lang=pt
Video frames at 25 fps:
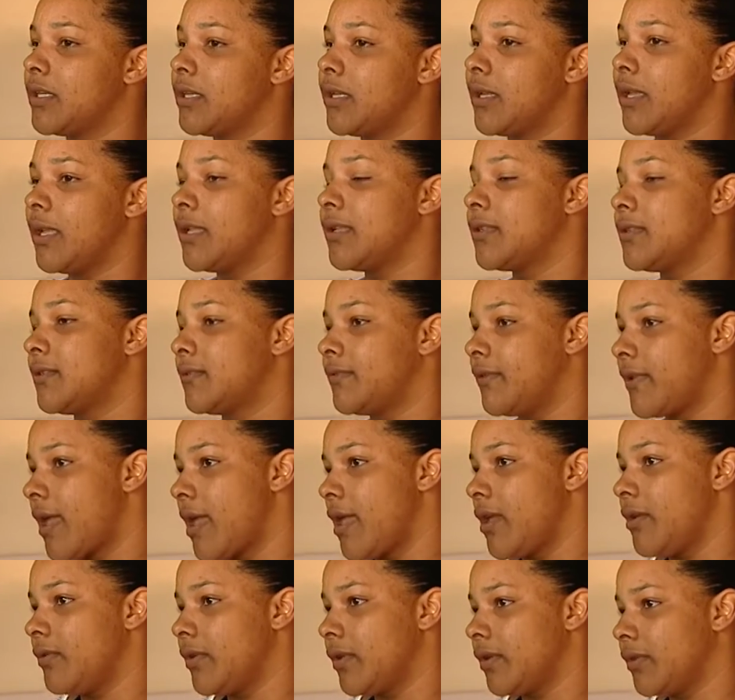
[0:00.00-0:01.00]
eles
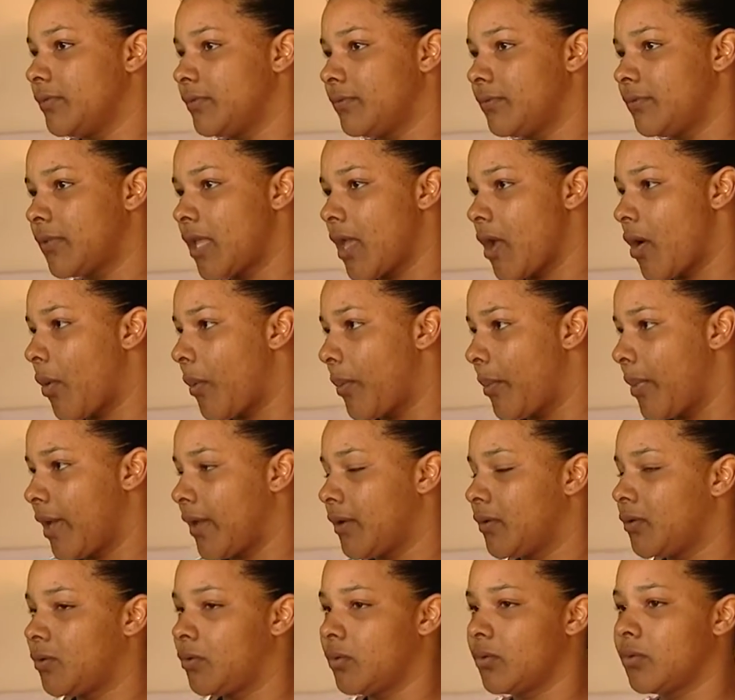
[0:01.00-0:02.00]
veio e
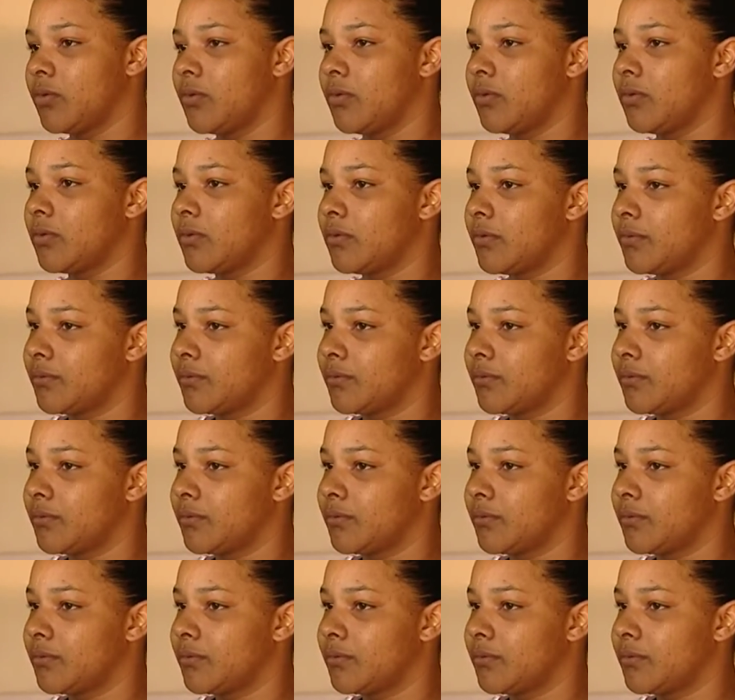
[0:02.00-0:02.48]
interromperam tudo.